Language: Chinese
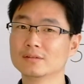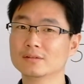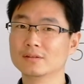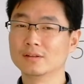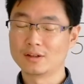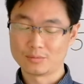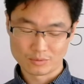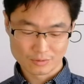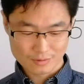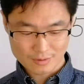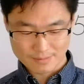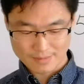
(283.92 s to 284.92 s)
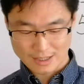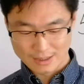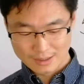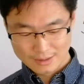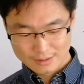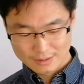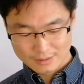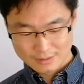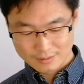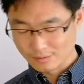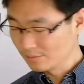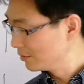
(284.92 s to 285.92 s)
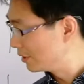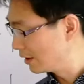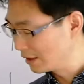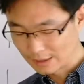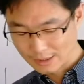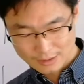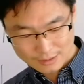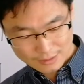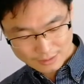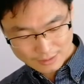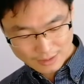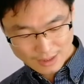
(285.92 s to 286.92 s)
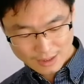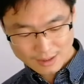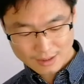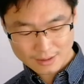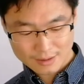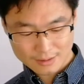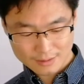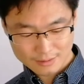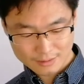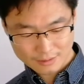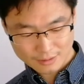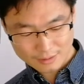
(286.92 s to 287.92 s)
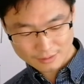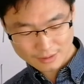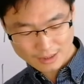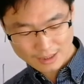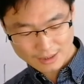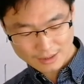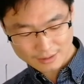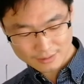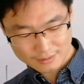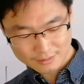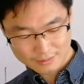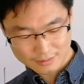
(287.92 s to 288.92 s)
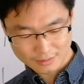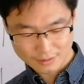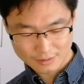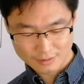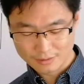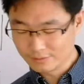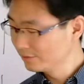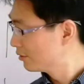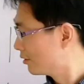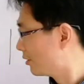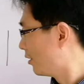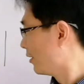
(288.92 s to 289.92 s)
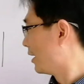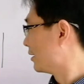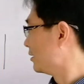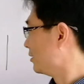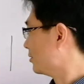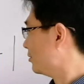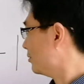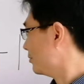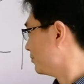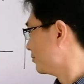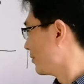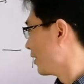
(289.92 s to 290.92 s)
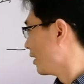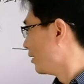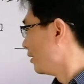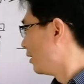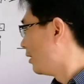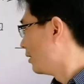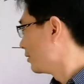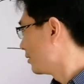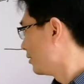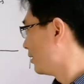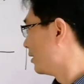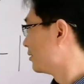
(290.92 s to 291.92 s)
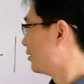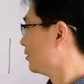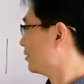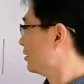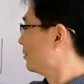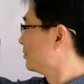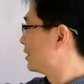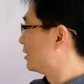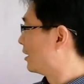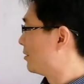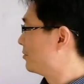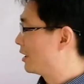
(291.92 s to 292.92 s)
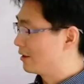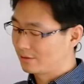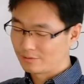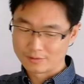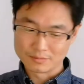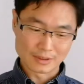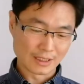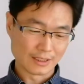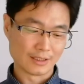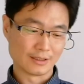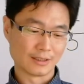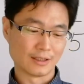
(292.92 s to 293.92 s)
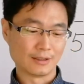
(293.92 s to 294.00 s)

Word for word: 啊，不用换把，我们接着拉，拉哆拉扫，哆拉是一弓，拉哆拉扫。那么前面我们再连起来。